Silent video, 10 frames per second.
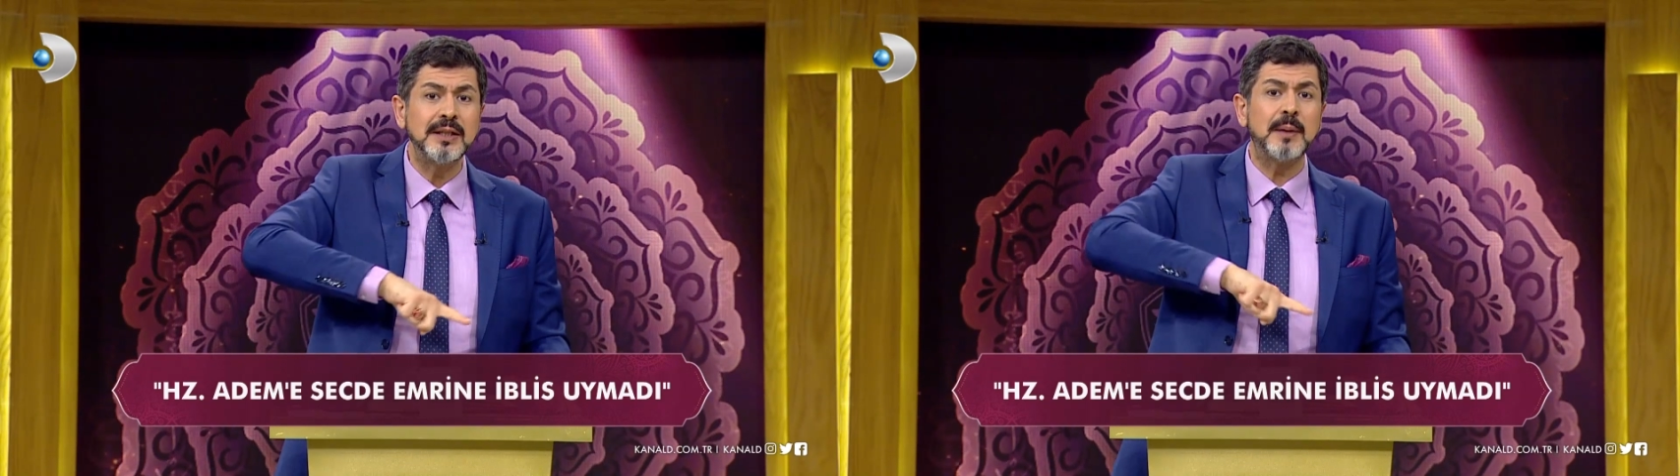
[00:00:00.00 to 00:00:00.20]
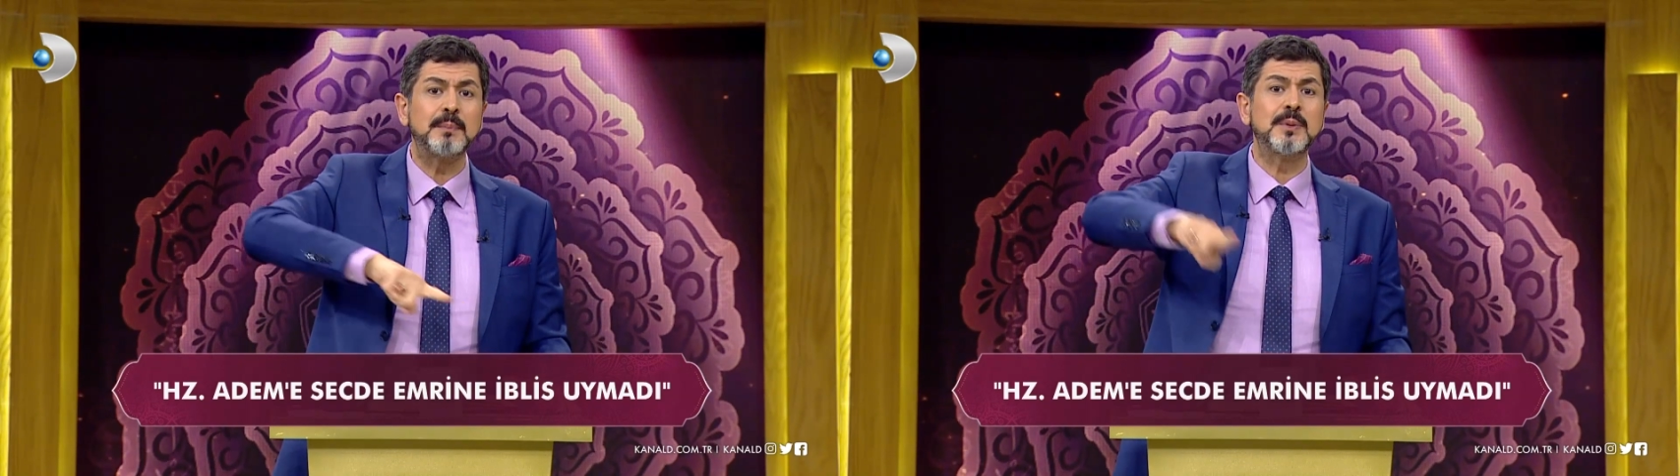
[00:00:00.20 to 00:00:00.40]

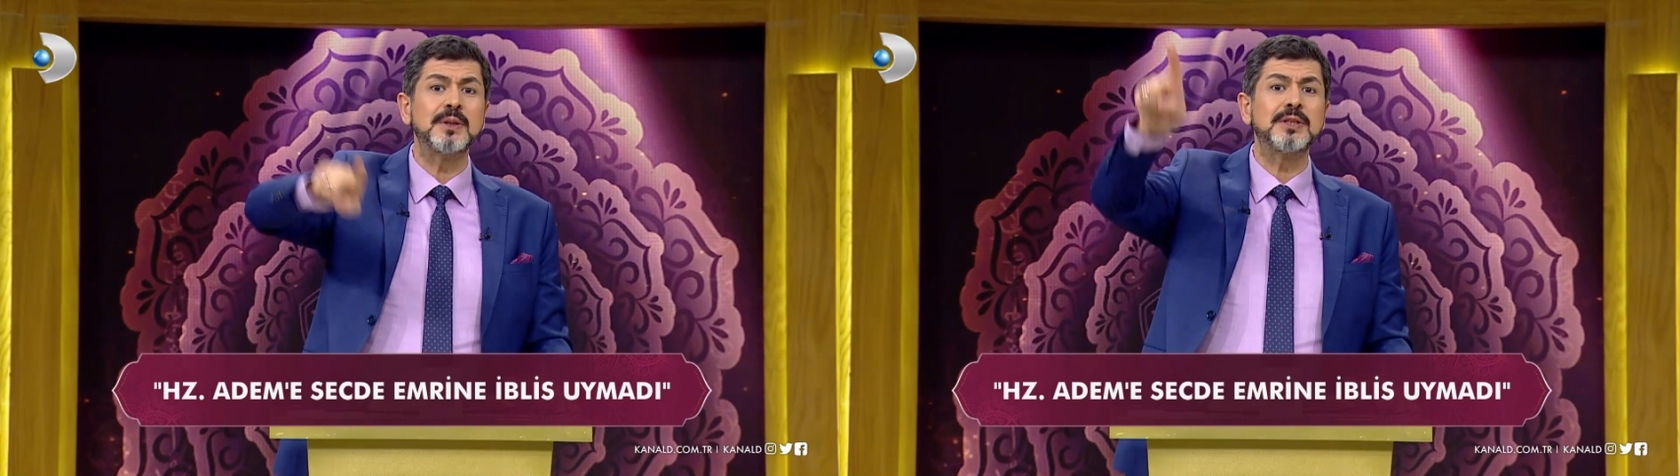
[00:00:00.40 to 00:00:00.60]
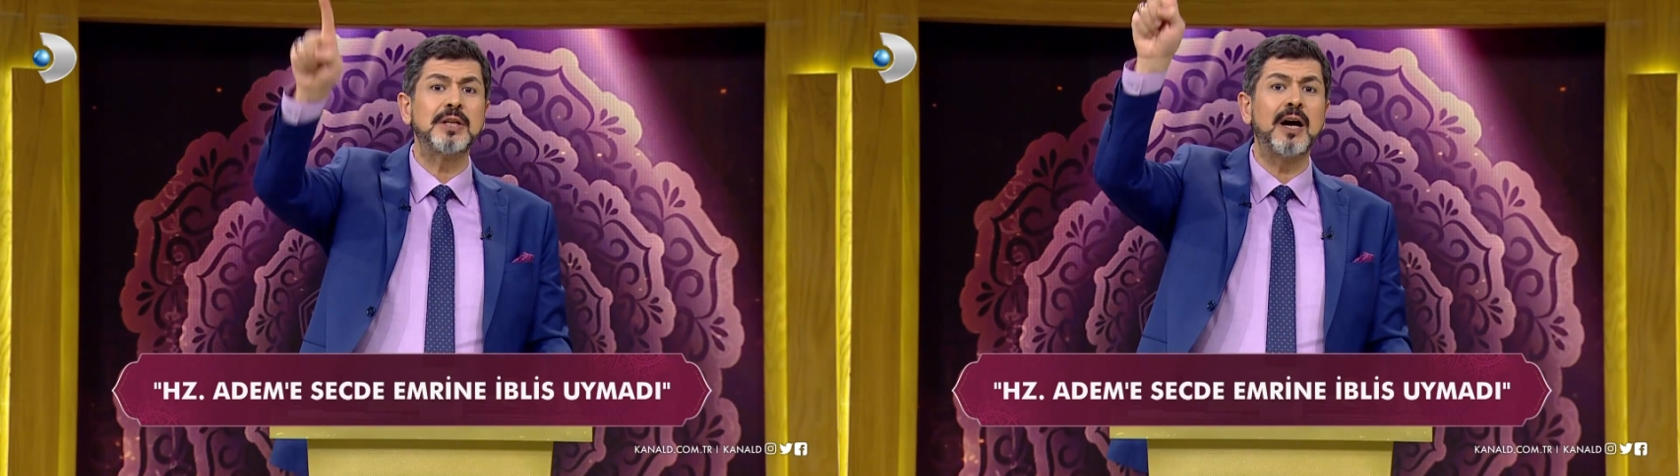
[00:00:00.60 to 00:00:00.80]

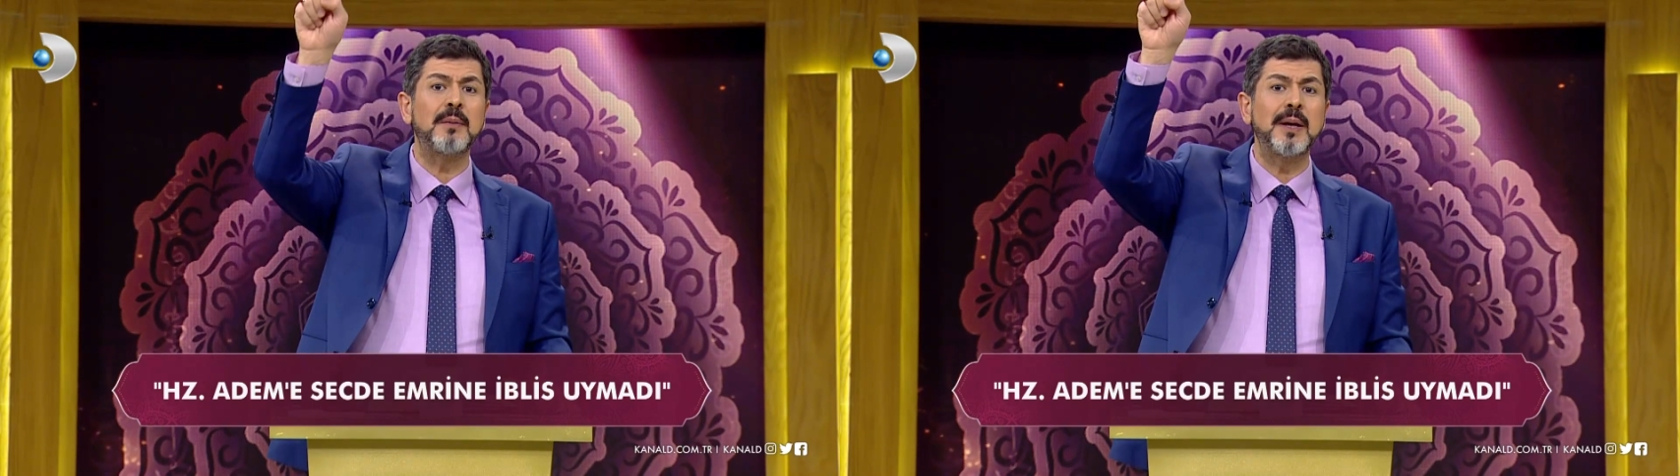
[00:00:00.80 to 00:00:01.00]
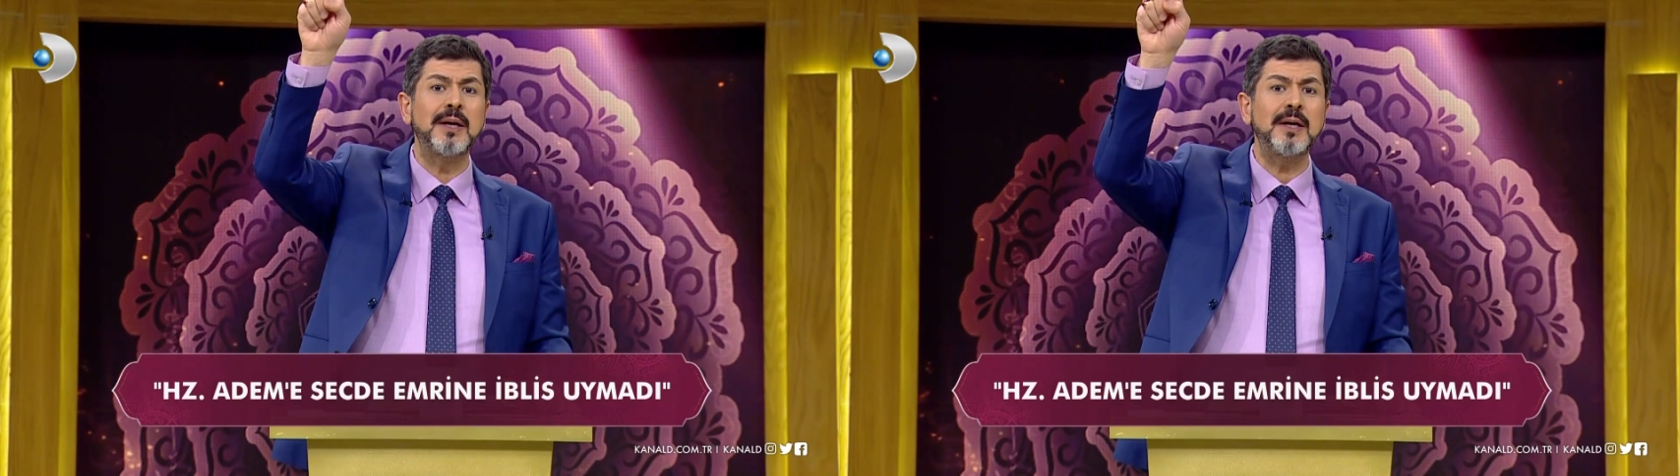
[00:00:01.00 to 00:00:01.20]
yaptığı
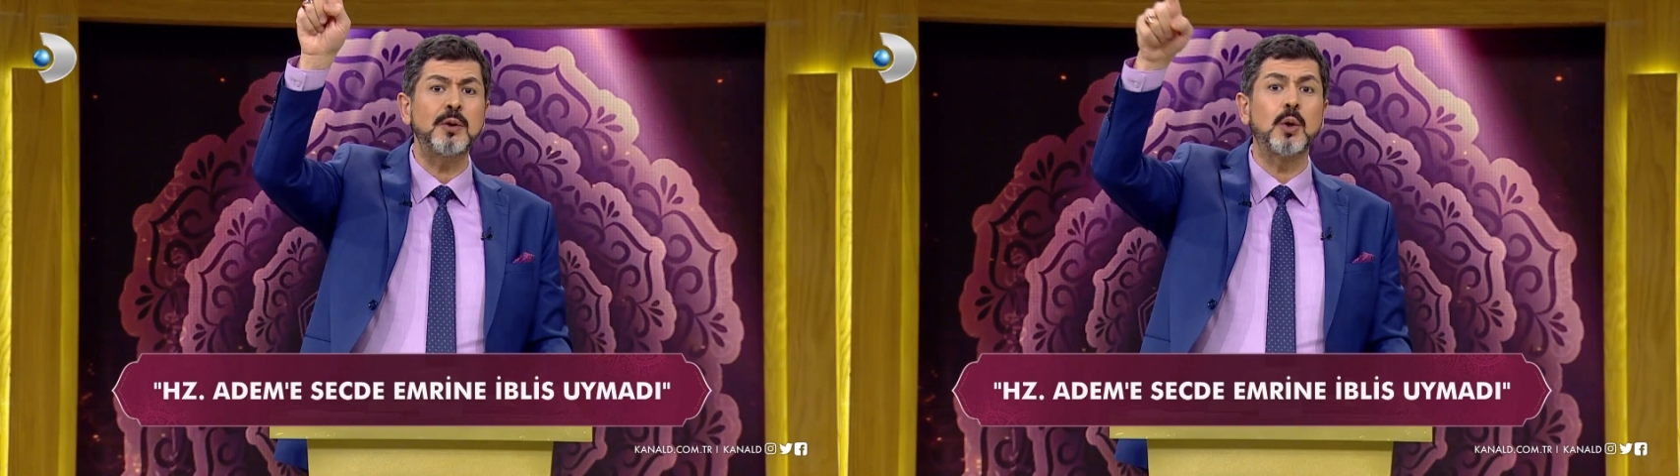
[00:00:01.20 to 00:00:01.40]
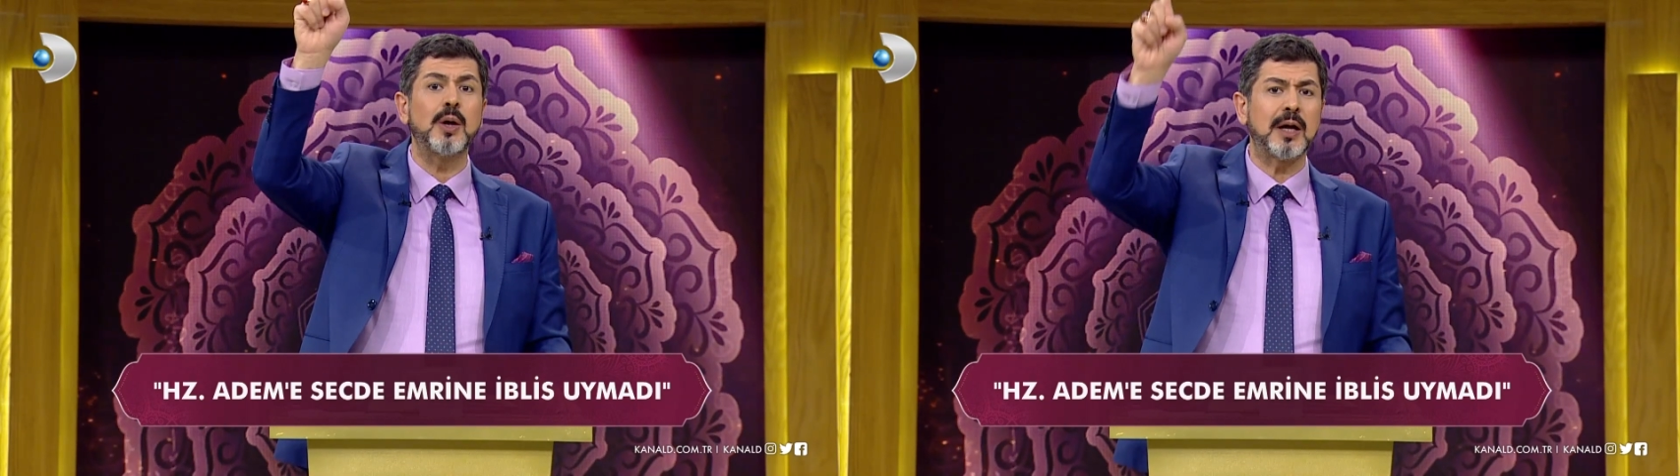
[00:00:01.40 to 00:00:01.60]

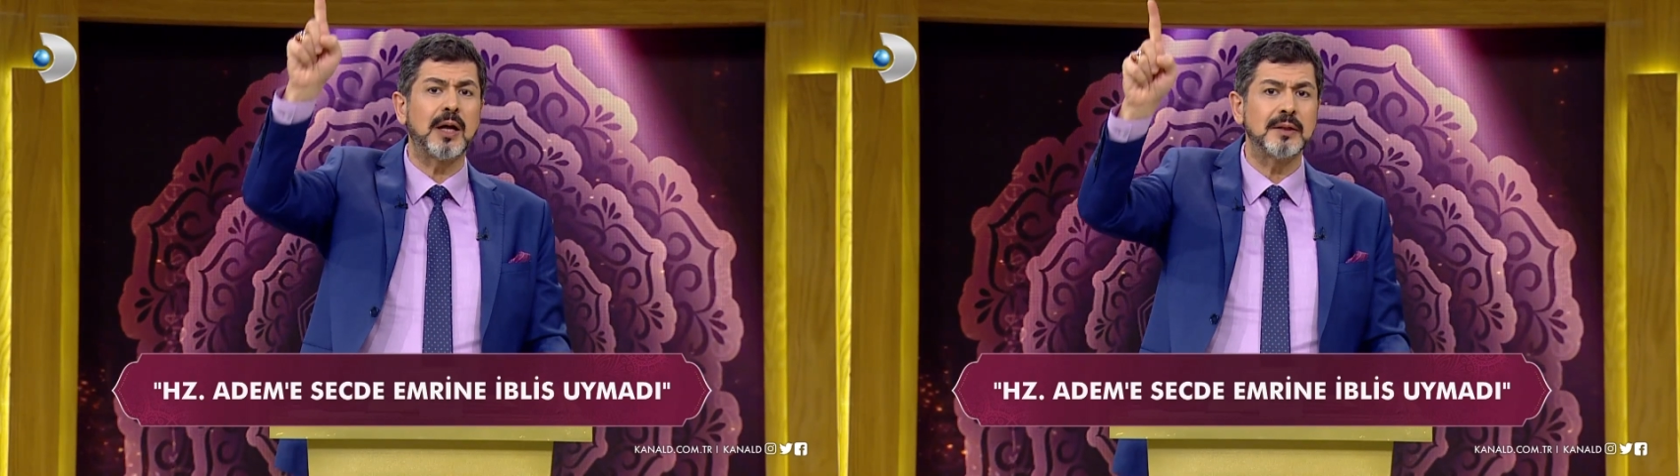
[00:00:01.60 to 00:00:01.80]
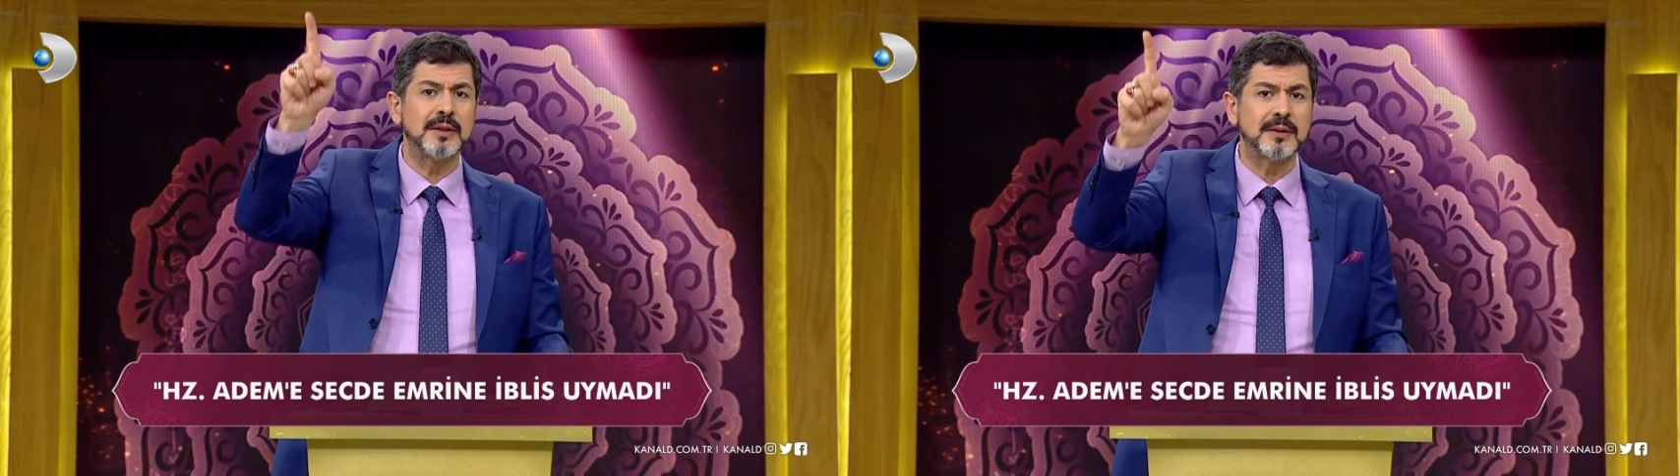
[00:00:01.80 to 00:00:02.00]
Kabe'yi göğe
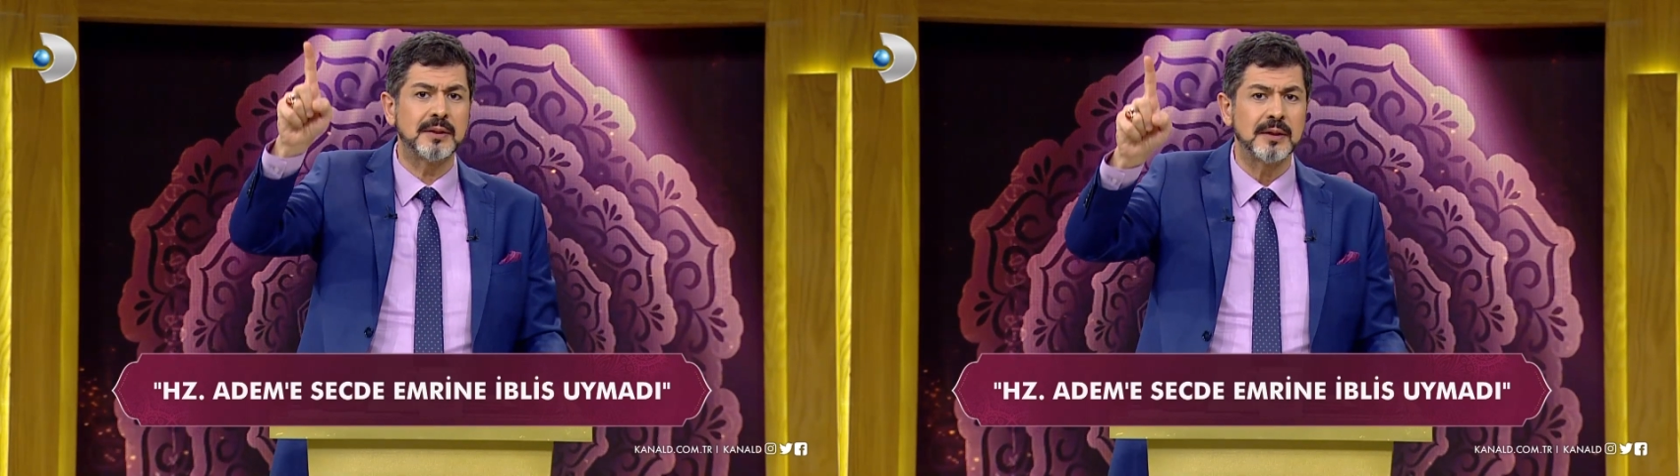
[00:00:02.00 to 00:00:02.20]
kaldırdı.